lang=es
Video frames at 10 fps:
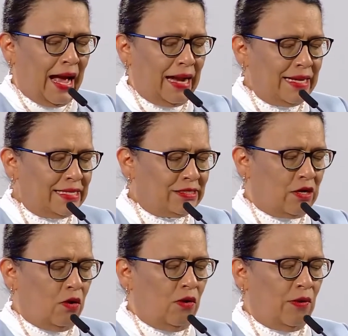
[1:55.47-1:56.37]

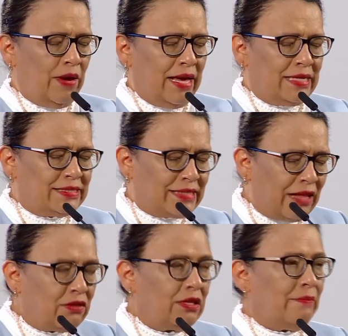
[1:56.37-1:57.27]
Jalisco,
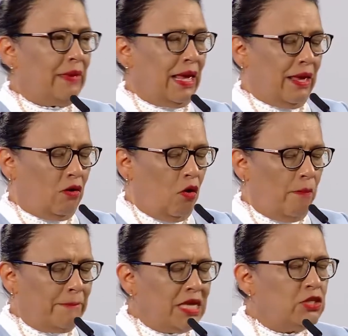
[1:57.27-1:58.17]
Estado de
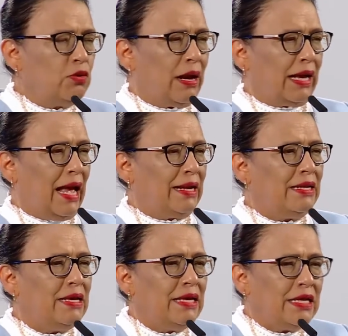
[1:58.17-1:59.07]
México,
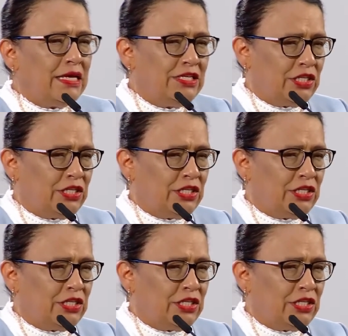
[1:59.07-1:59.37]
Michoacán y